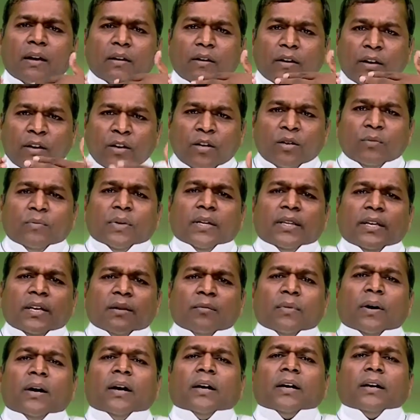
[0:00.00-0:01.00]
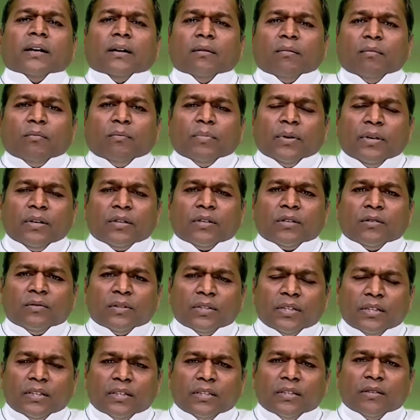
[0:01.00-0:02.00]
இன்னும் அதிகமாக
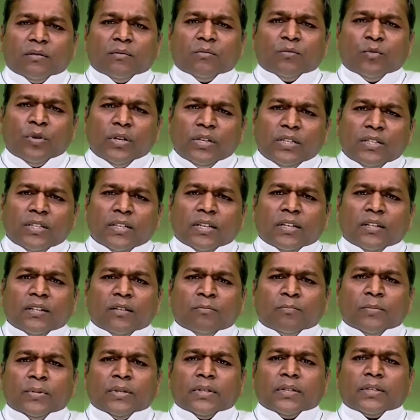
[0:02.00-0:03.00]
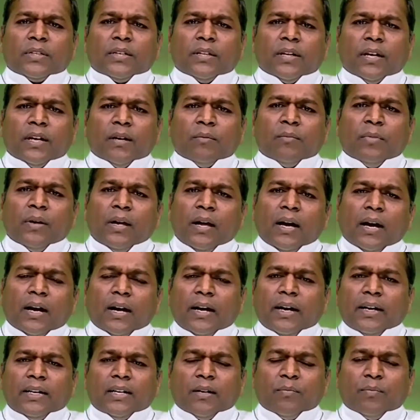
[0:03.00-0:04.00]
பெருக்குவதற்கு முயற்சிகள் எடுப்பதற்கு நாம்
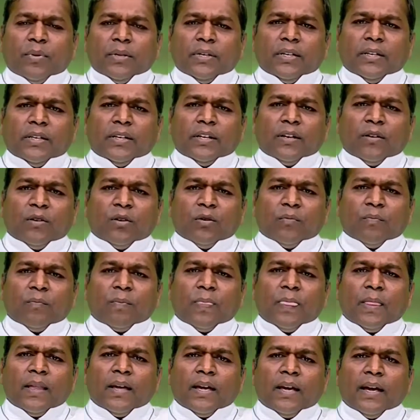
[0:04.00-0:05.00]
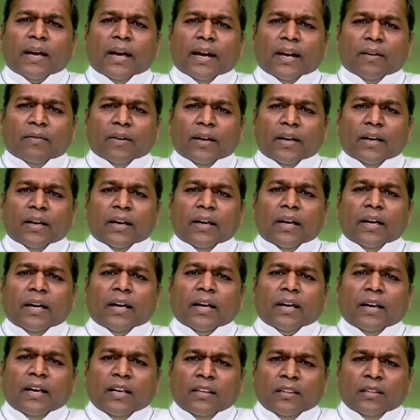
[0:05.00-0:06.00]
அழைக்கப்பட்டிருக்கின்றோம் எனவே
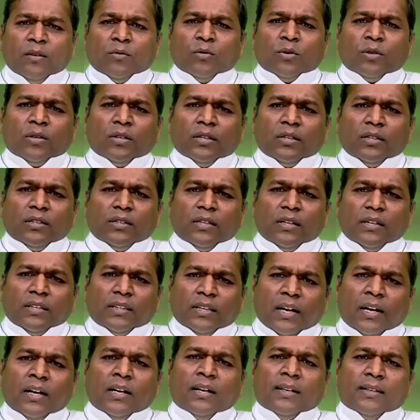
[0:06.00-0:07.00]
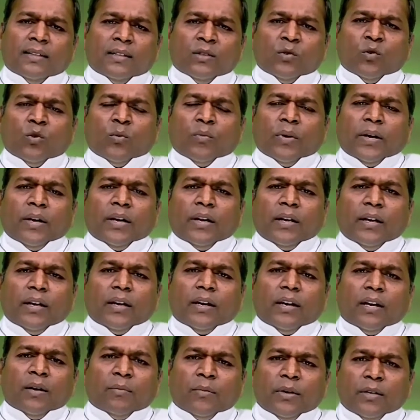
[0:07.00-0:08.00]
இந்த ஒரு தாளந்துவமை
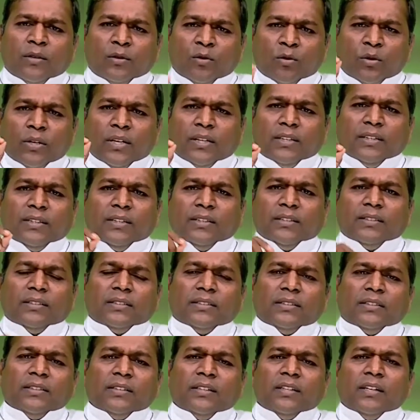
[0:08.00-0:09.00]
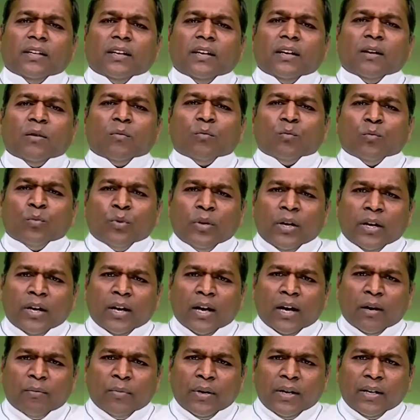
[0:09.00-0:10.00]
நம்மை தொடர்ந்து
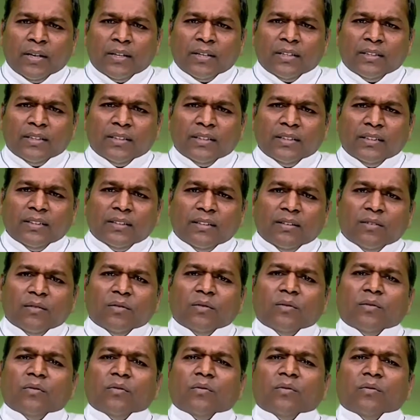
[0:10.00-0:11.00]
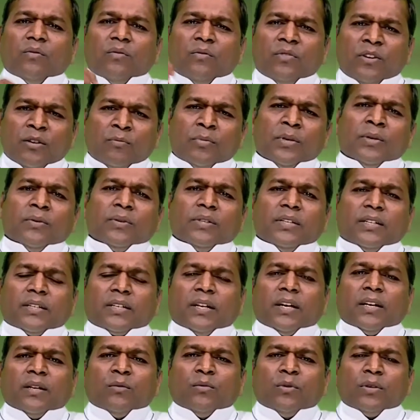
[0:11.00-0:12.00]
முயலாமையிலிருந்து
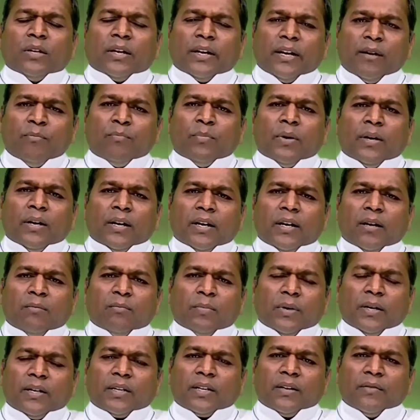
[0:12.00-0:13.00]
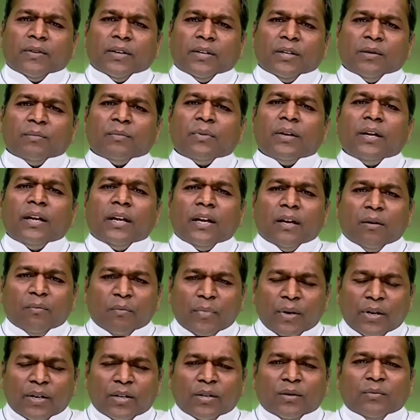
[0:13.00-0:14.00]
விடுபடுவதற்கான ஒரு அழைப்பாக நாம் பார்க்க வேண்டும்
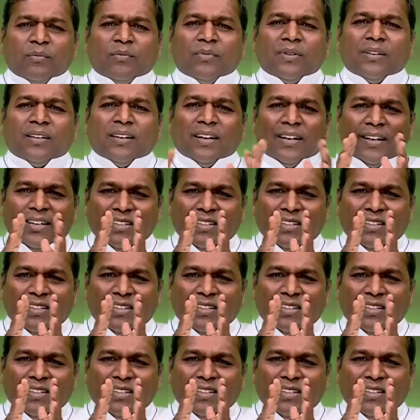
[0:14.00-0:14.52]
மீண்டும் நாளை